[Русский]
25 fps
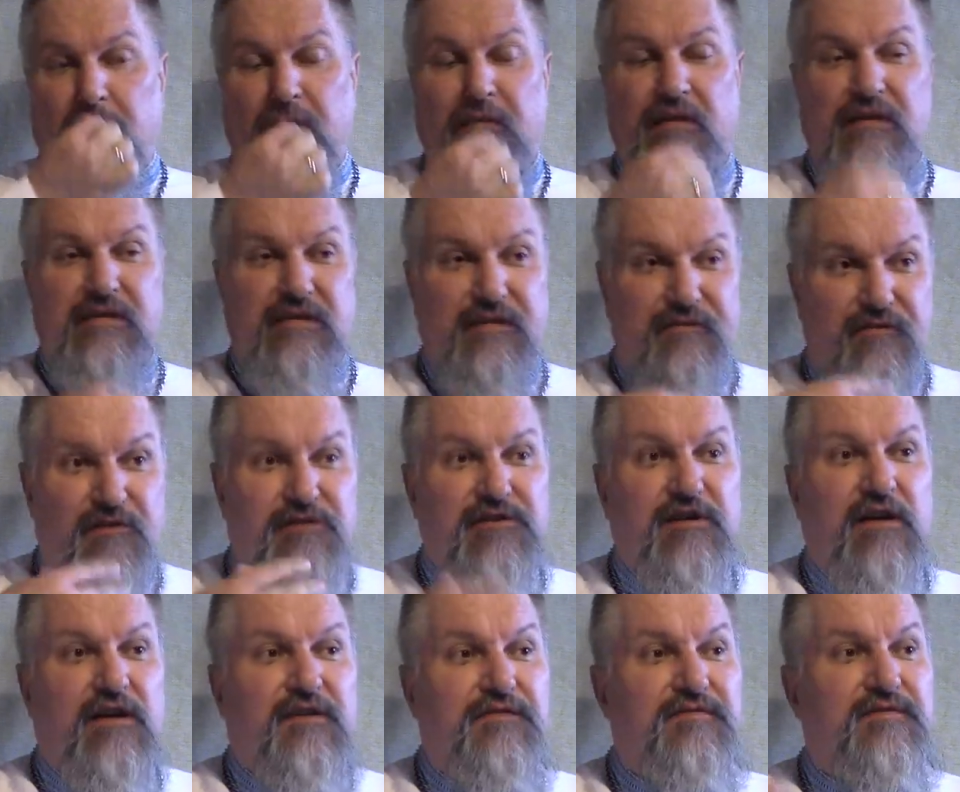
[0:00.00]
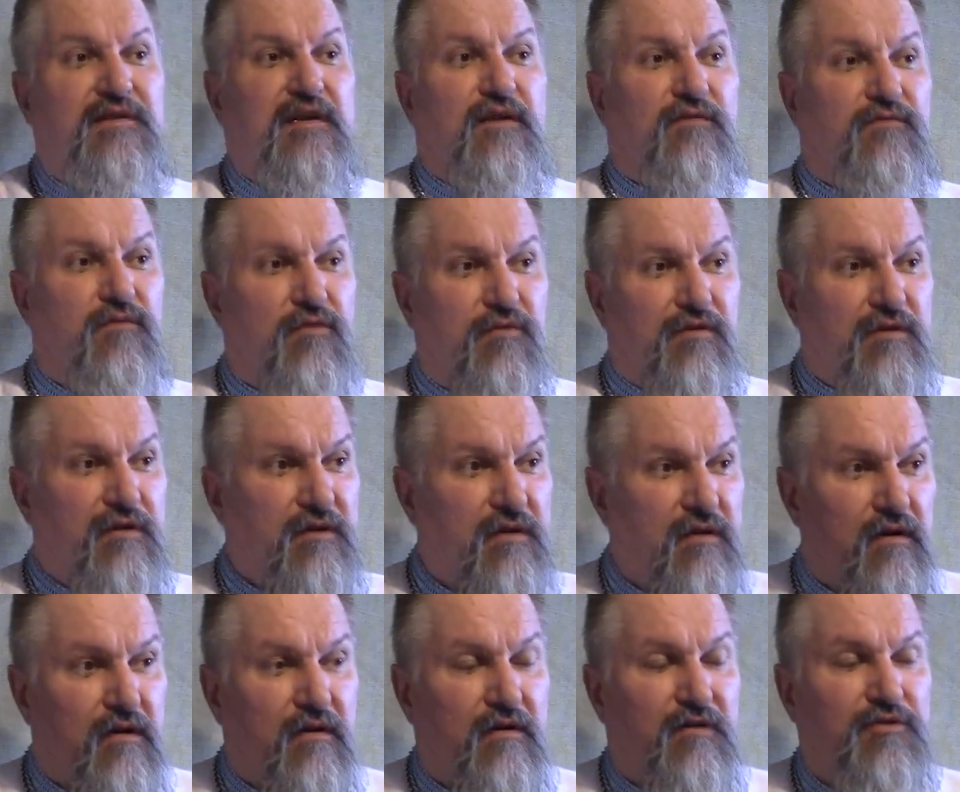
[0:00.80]
совершает все равно
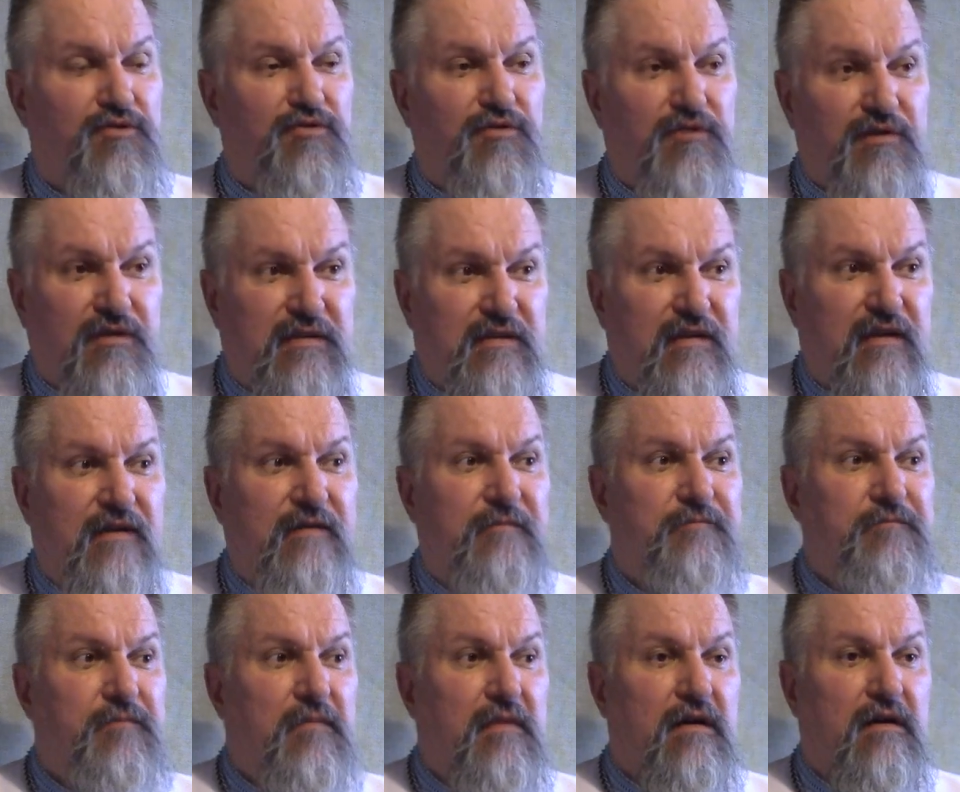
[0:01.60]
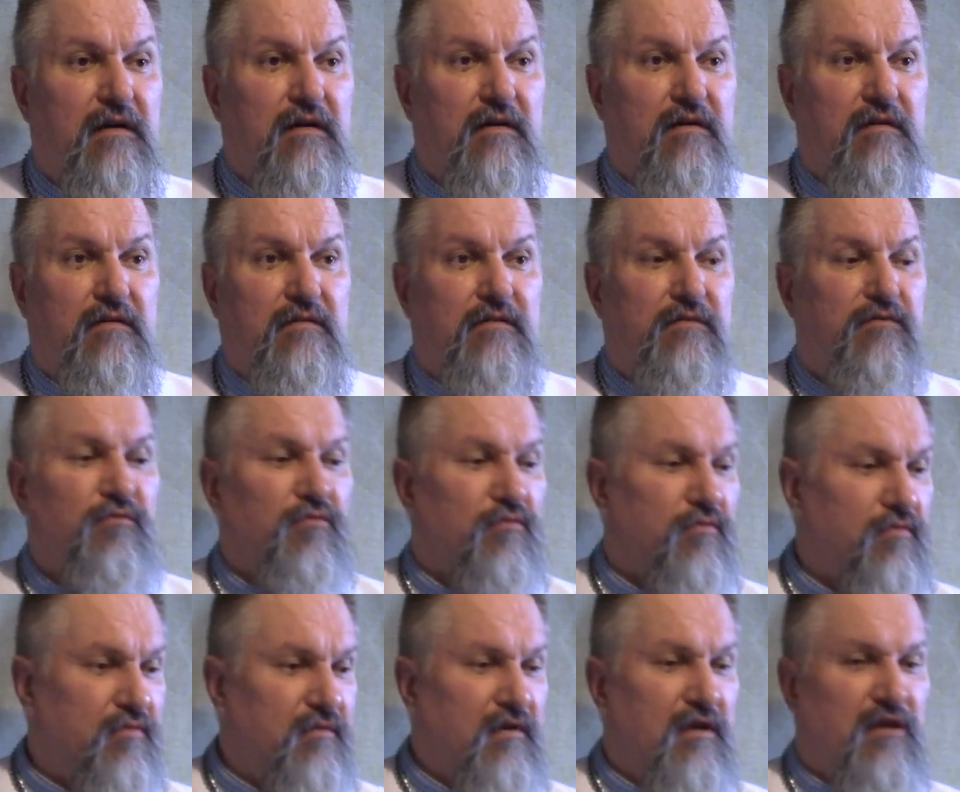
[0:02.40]
э, чудеса, э,
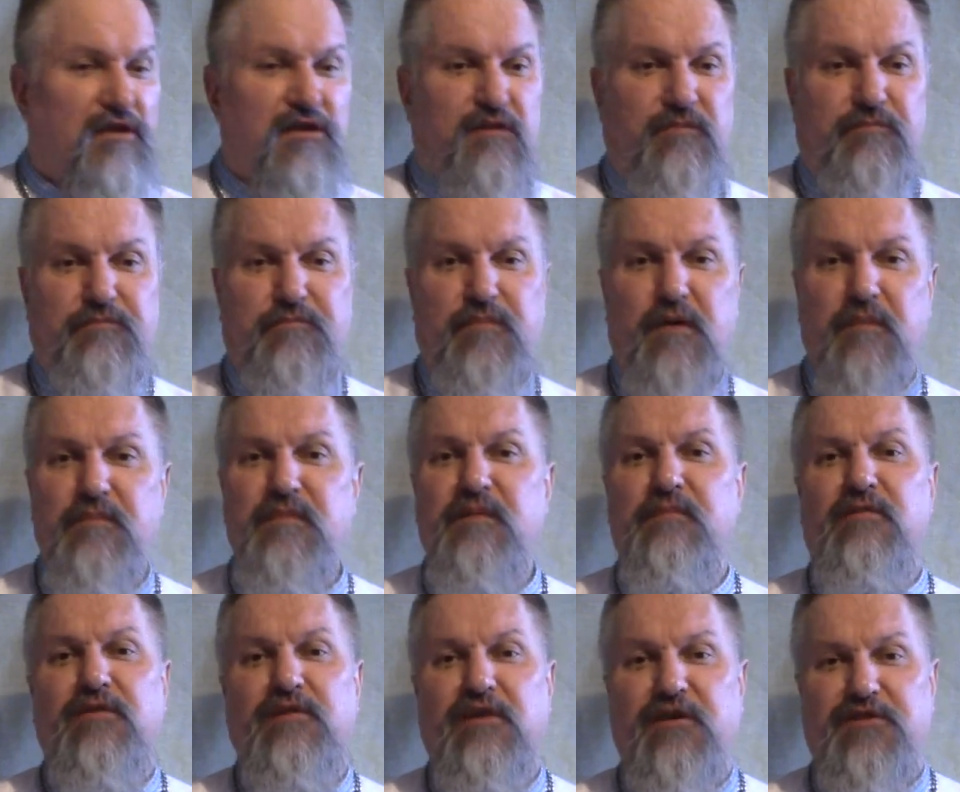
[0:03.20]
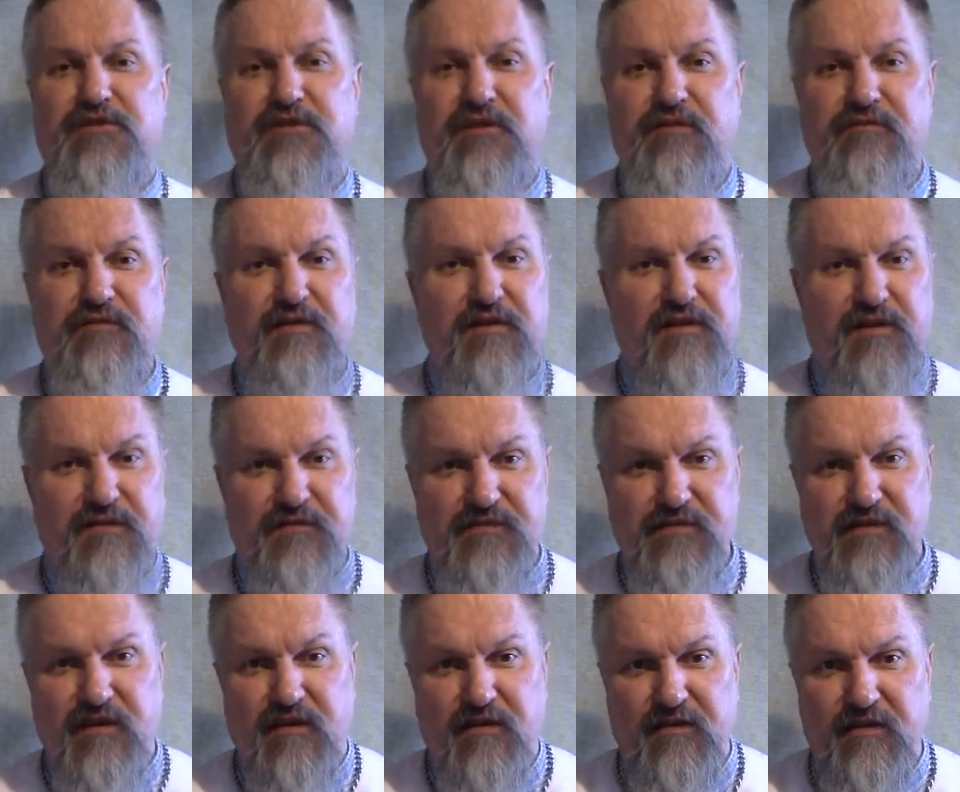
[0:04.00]
ну, даже помимо нашей веры
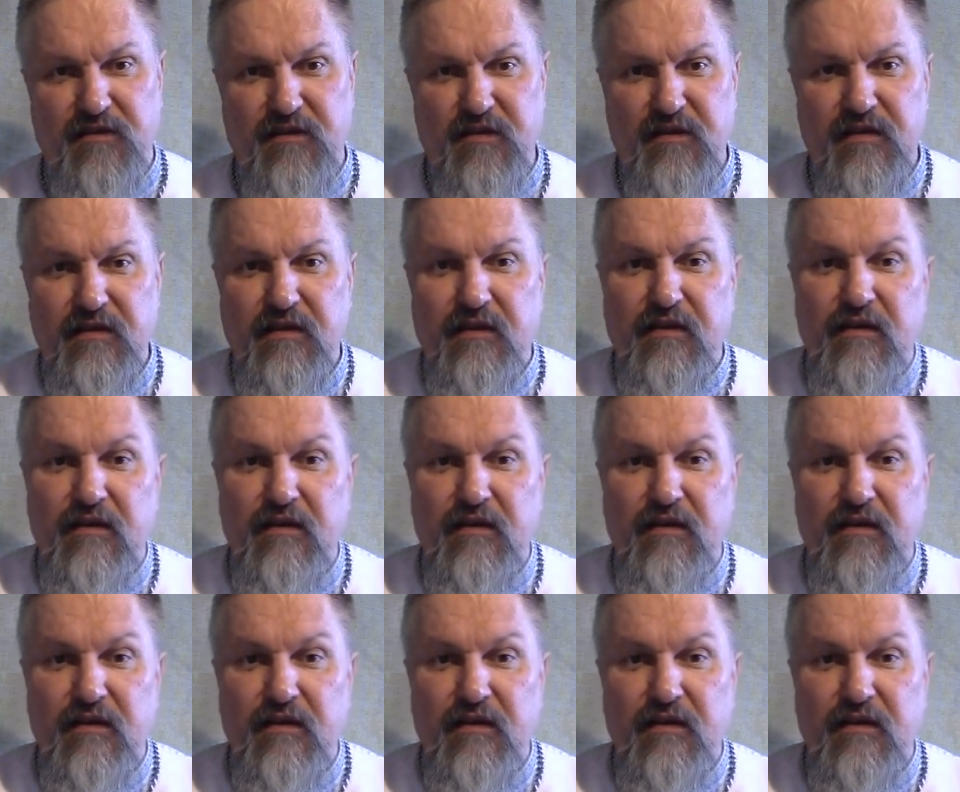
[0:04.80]
всякой.